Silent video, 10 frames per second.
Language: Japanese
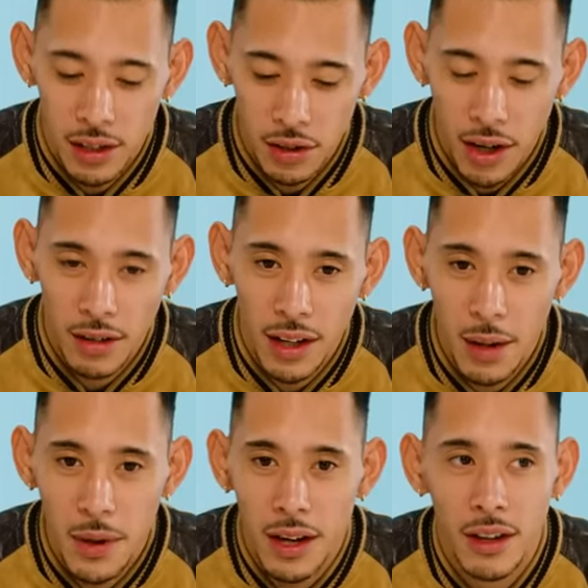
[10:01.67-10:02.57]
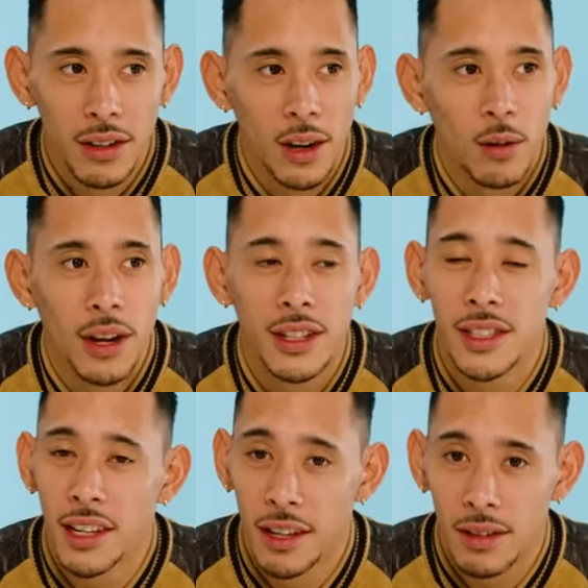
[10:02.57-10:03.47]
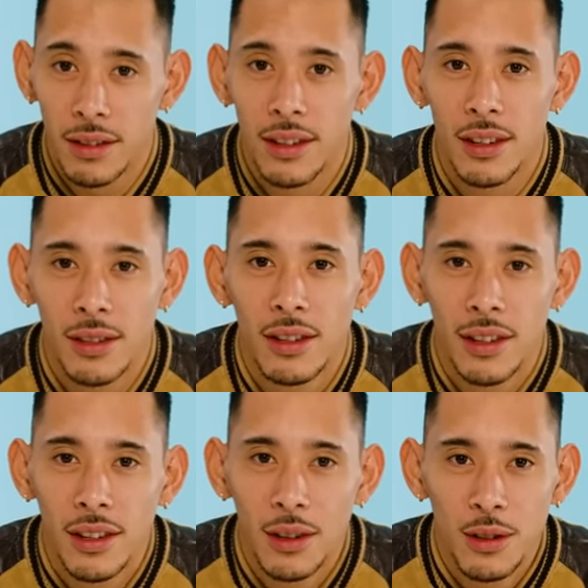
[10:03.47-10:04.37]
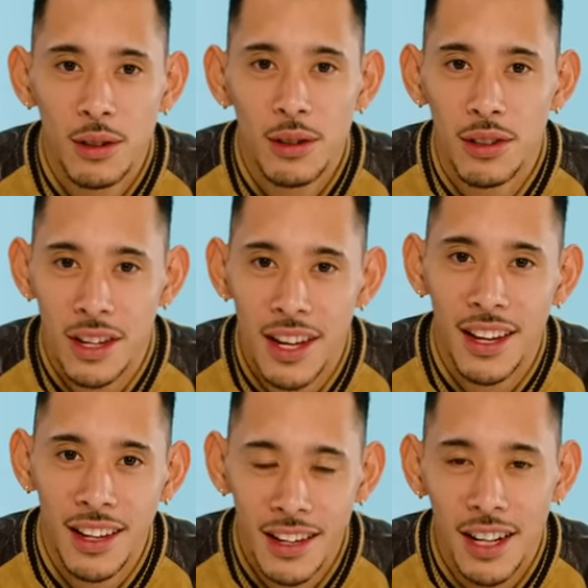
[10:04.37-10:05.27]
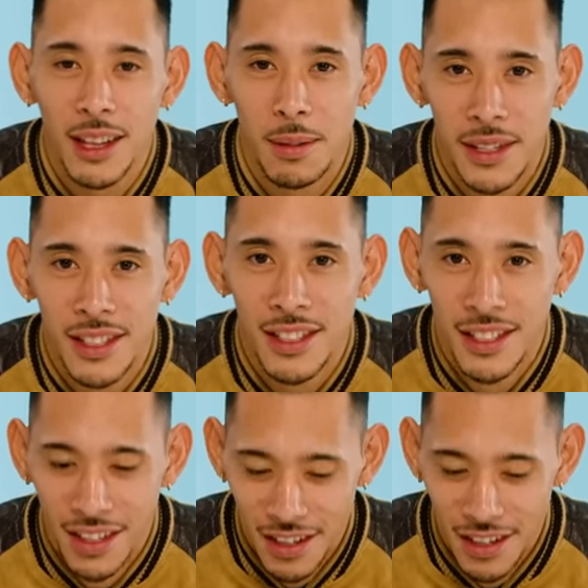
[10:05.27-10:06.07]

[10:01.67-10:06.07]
一緒に会うタイミングがある時俺がつけてくっていうルールになってます